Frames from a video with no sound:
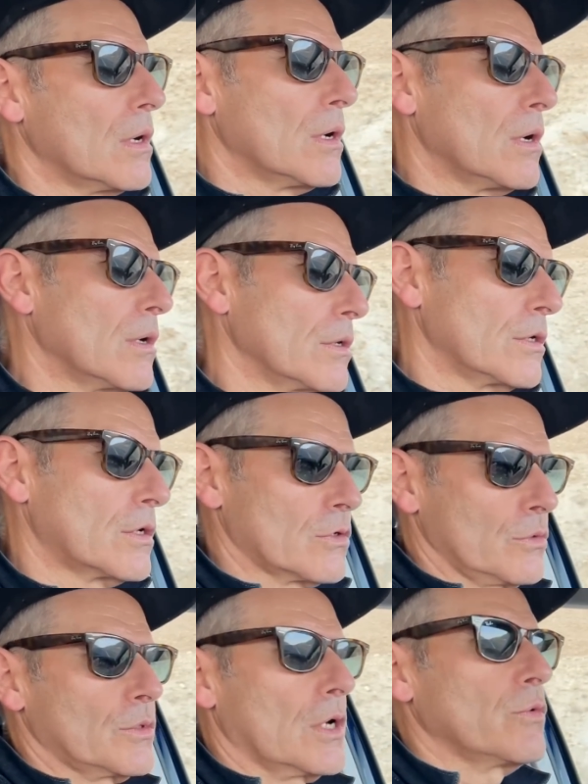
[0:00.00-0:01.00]
А, и
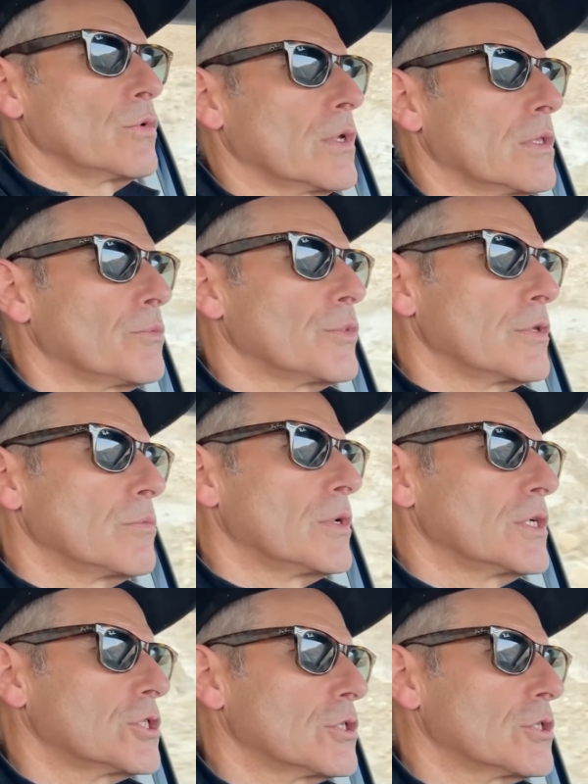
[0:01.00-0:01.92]
кроме того, надо понимать,